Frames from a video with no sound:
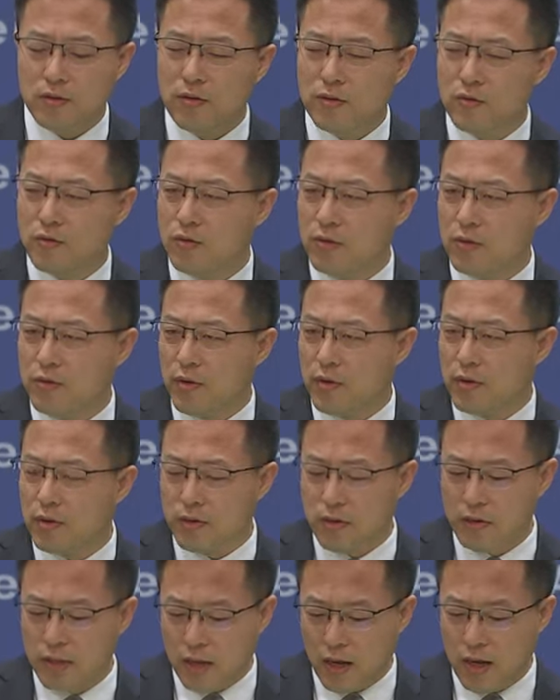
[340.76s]
中国全国
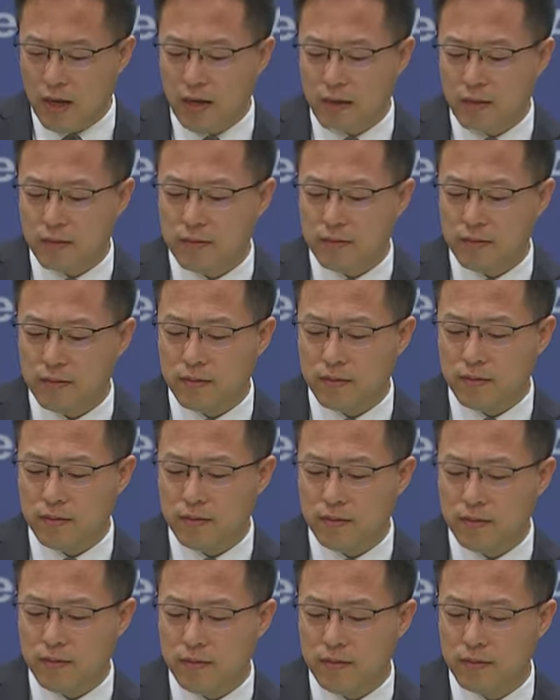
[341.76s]
人大
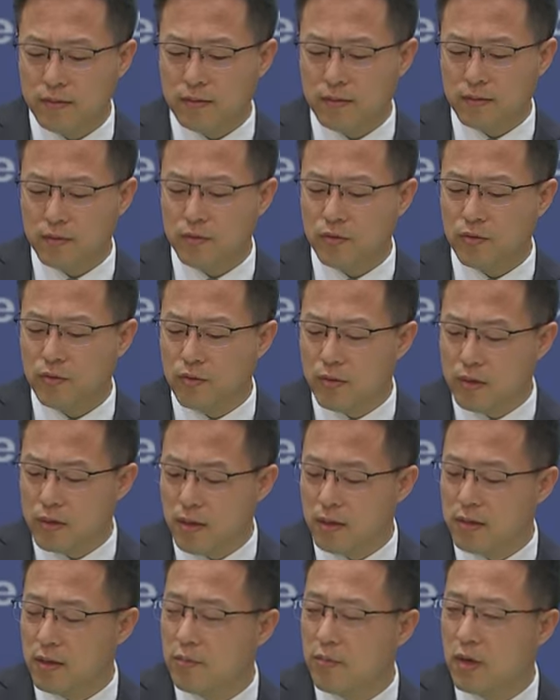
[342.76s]
从国
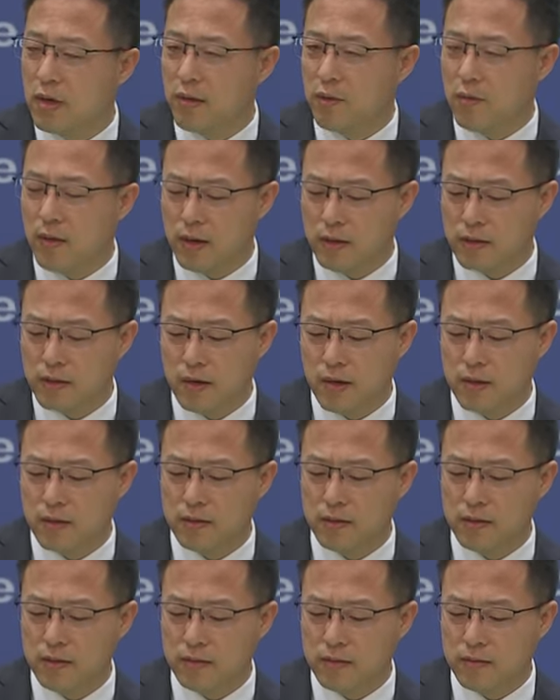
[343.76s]
家层面完
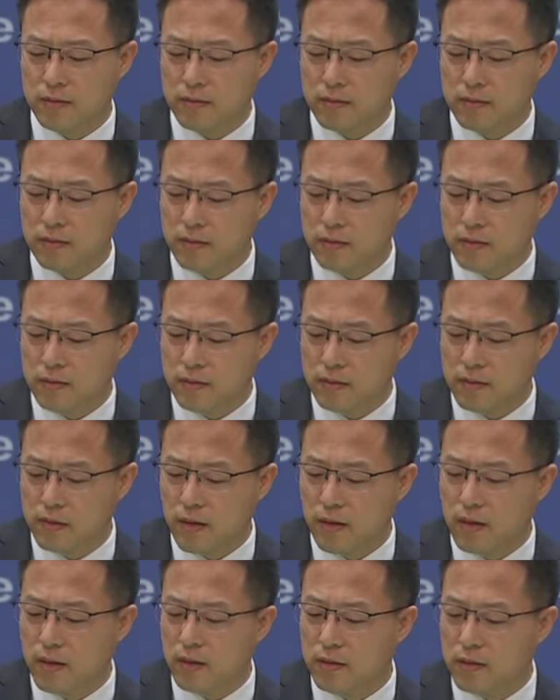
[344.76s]
善
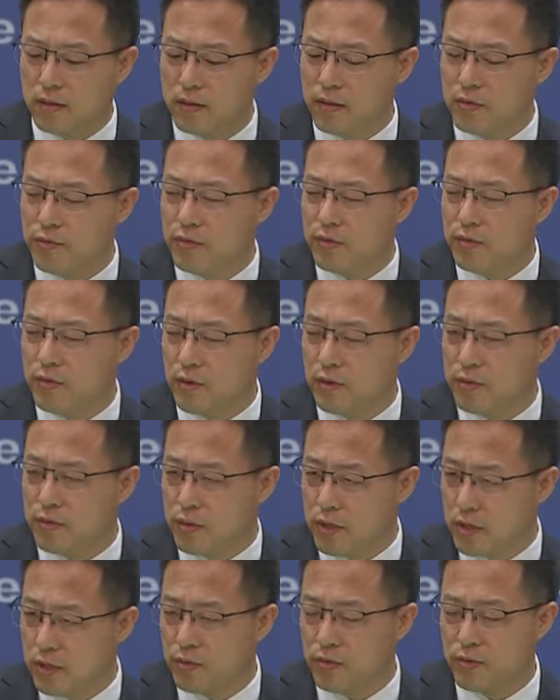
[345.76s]
香港特区选
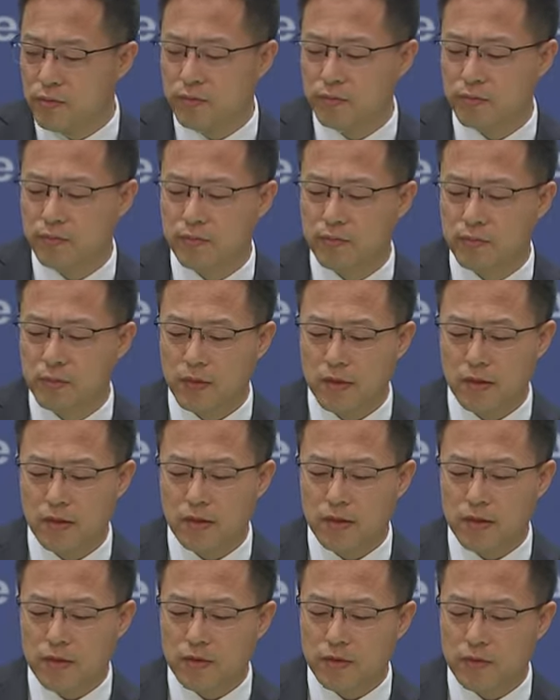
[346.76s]
举制度，
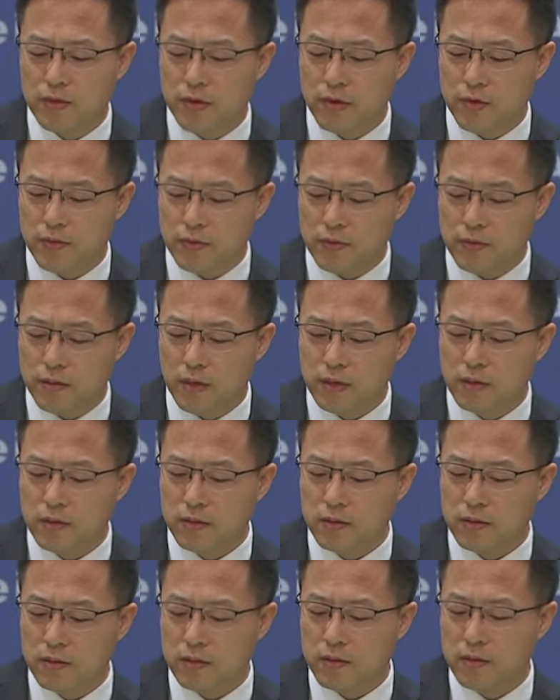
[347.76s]
是履行
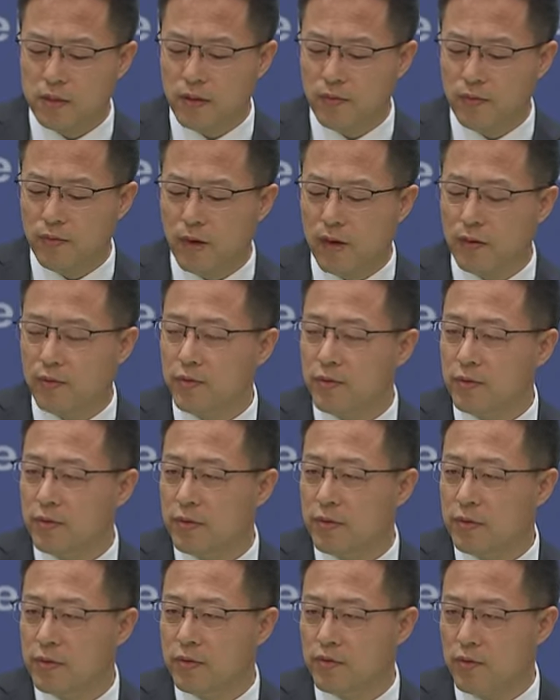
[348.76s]
宪法赋予
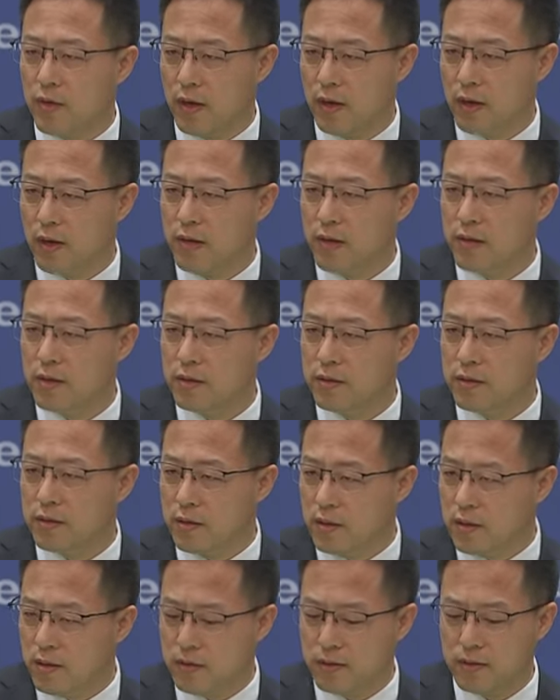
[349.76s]
的权利和
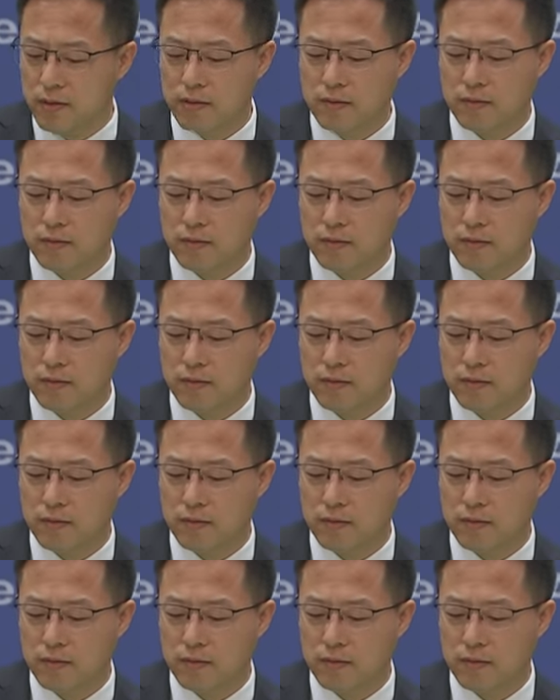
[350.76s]
责任，